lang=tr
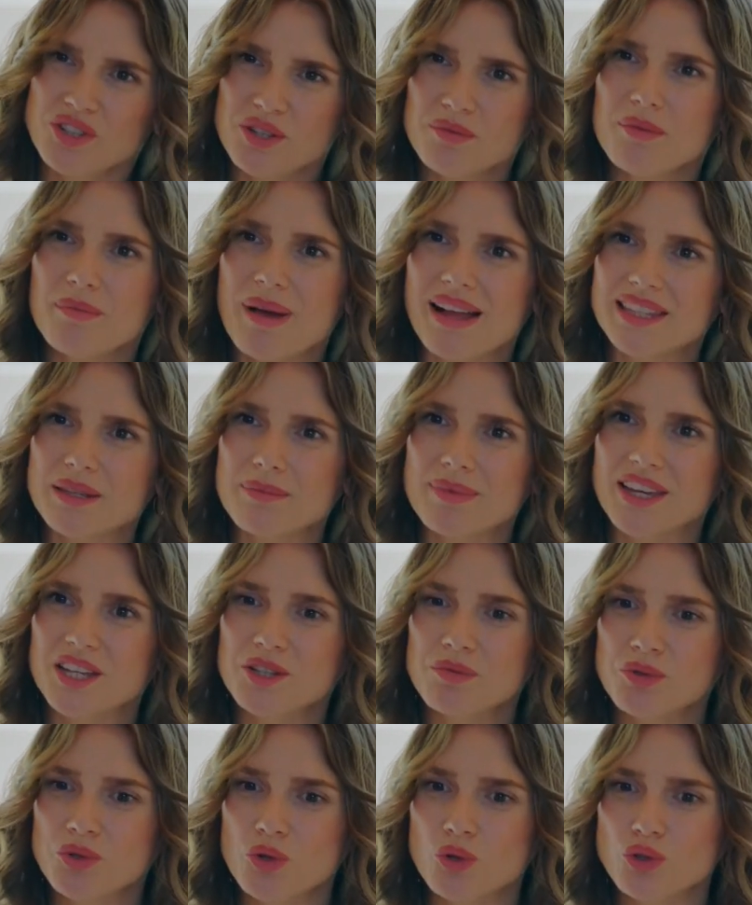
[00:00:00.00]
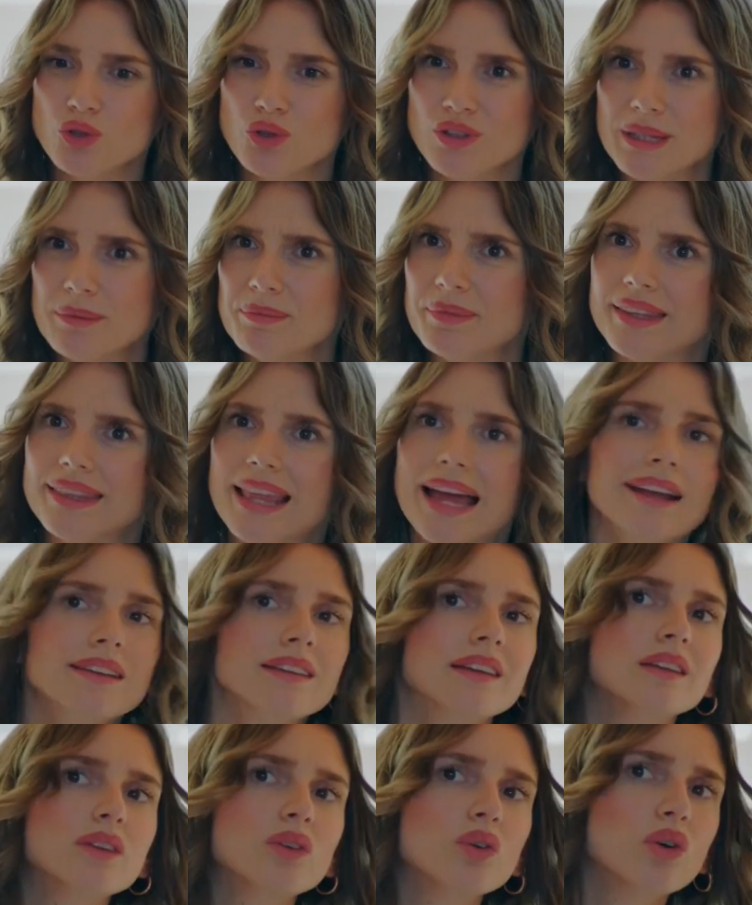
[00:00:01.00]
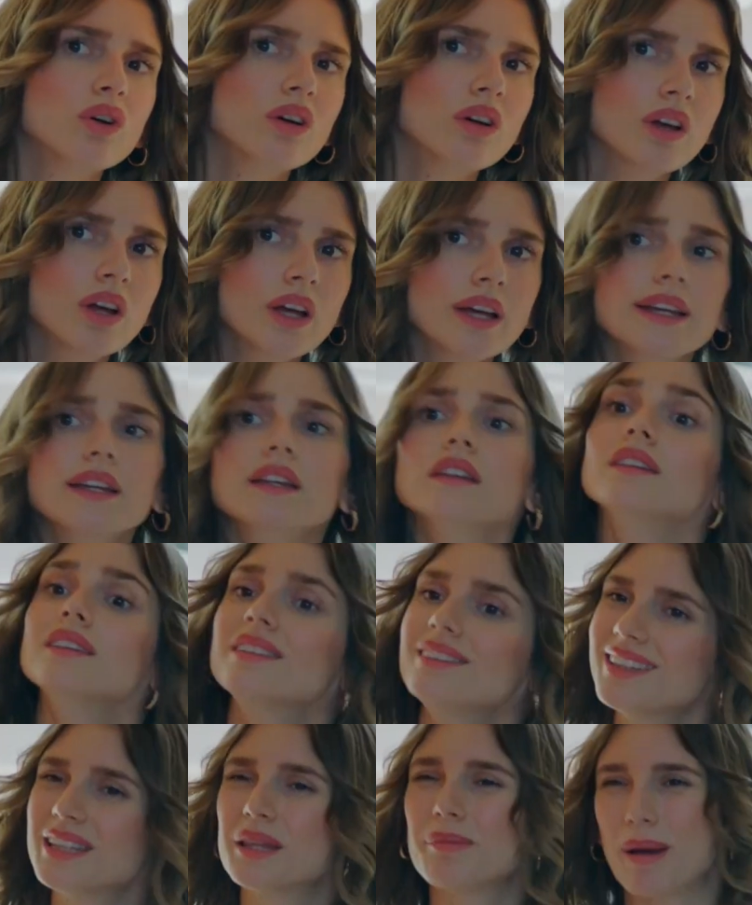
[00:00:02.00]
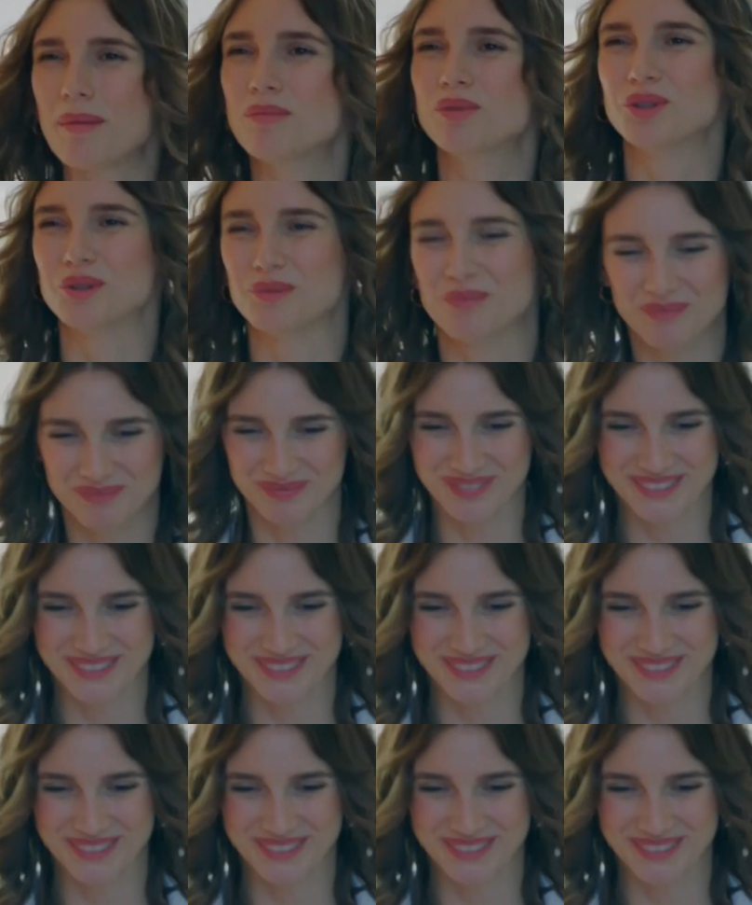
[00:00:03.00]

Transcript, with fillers: önce bir Meltem'e geçmiş olsun diyeyim de neredeydi o? Ee, ya da ben bulurum.